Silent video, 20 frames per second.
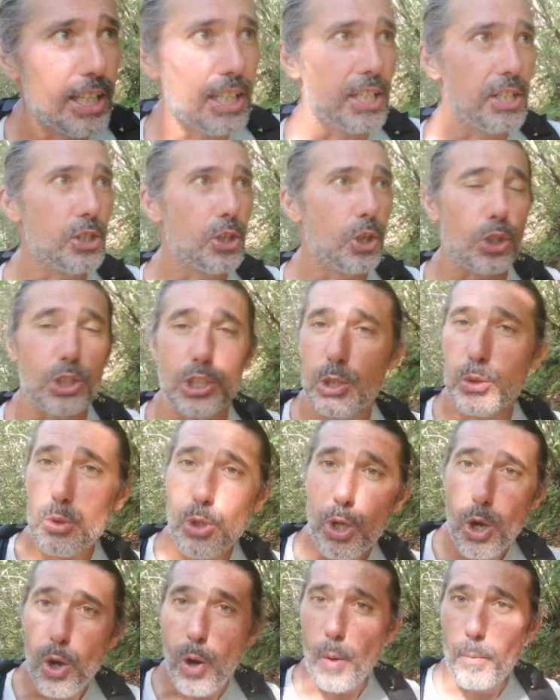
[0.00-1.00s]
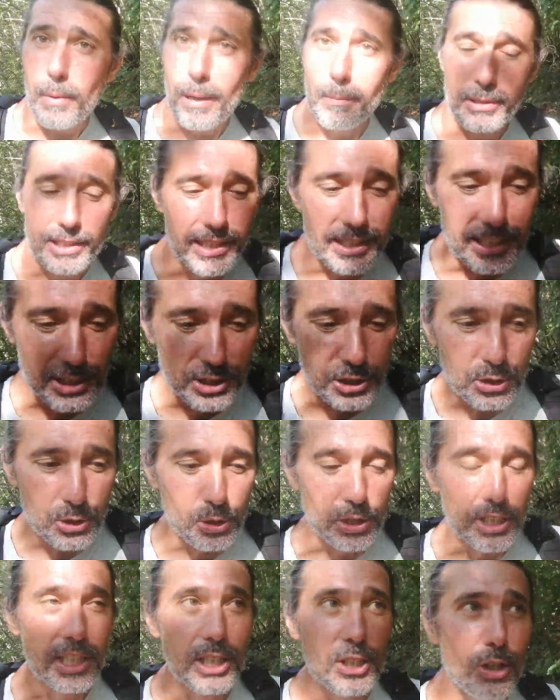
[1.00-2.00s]
in nord Europa, perché il
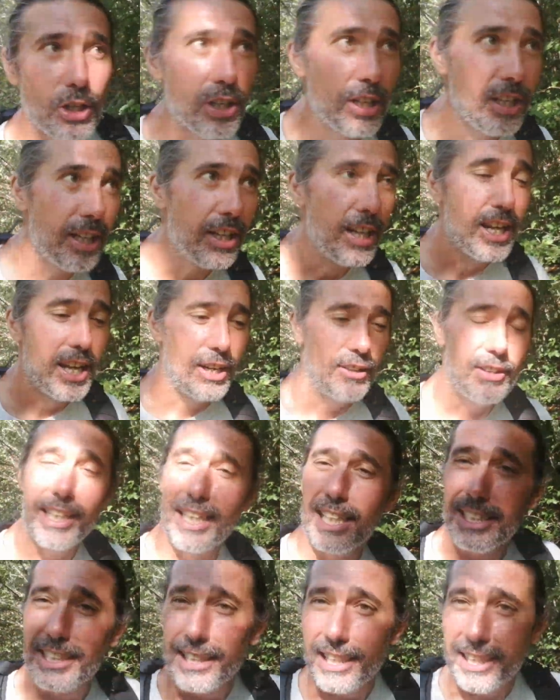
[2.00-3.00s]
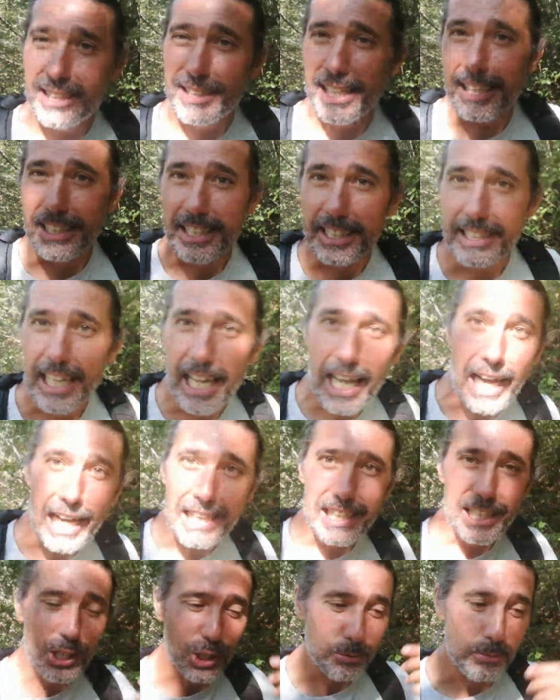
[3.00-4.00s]
signorino non è che se ne sta in
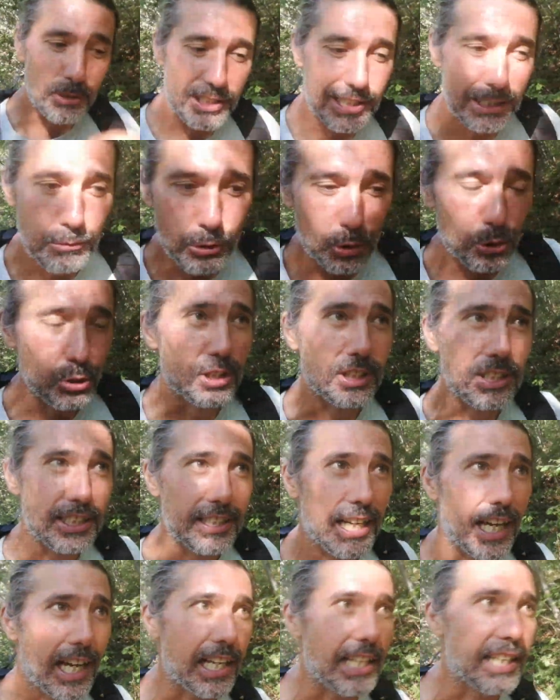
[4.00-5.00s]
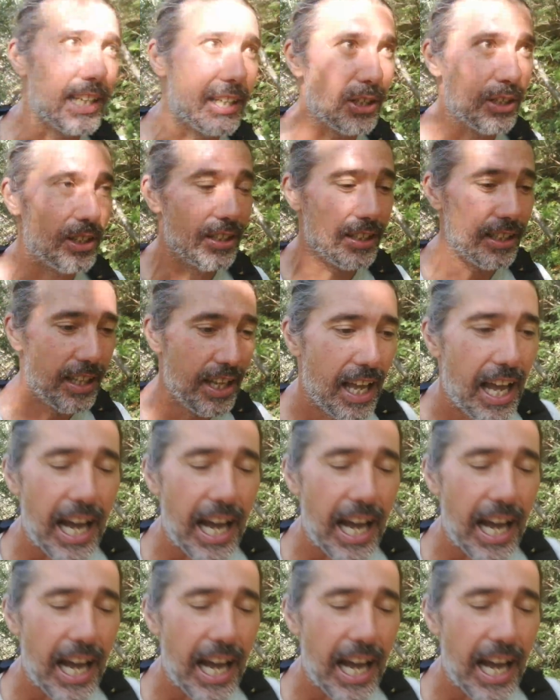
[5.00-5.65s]
Italia come stiamo noi in Italia, no?